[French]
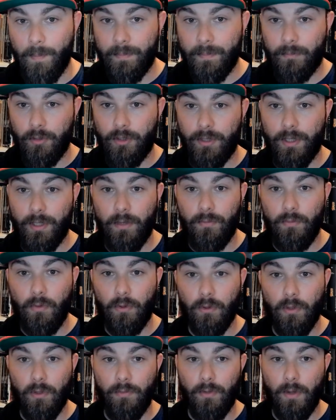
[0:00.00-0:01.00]
Je les avais vus en
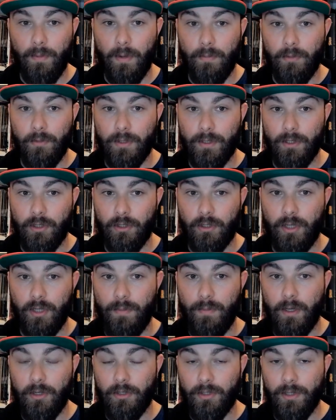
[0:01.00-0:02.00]
grand format, mais je les avais jamais
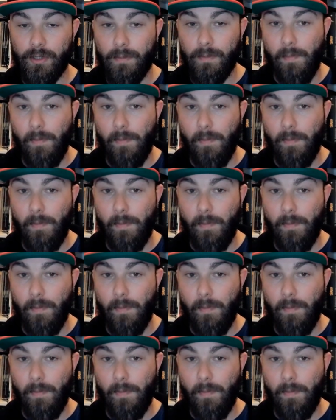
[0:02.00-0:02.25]
achetés.